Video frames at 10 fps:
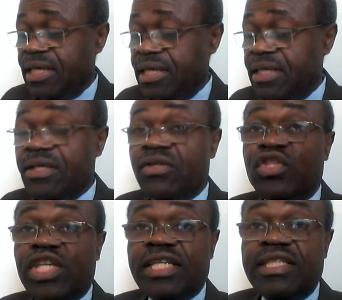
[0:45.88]
Et
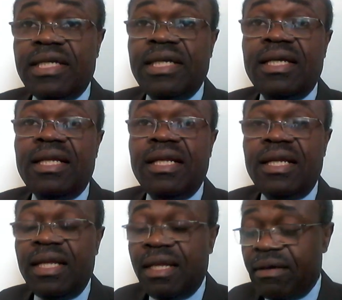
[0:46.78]
cherchez
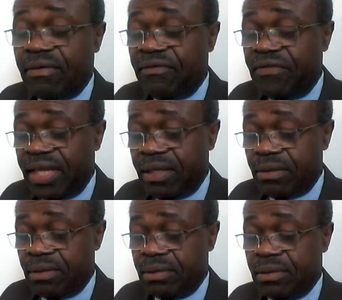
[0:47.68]
la
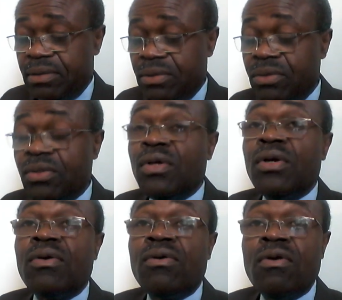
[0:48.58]
ville de
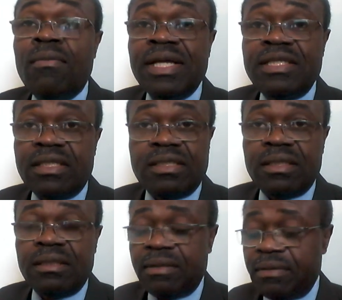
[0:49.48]

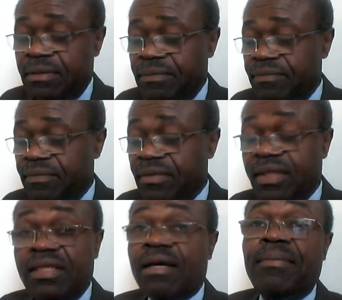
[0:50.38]
Gomatiti.
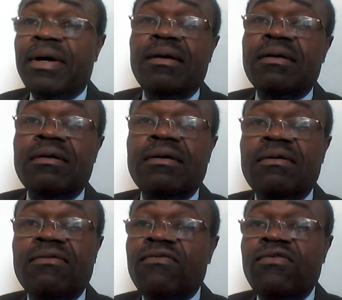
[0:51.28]
Il n'y a pas.
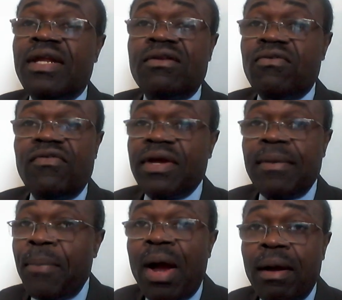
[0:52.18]
Vous ne la
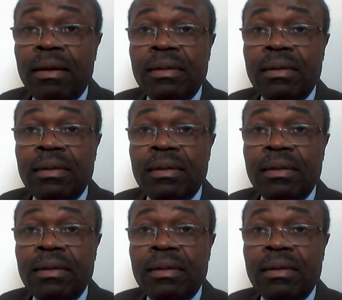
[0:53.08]
trouverez pas.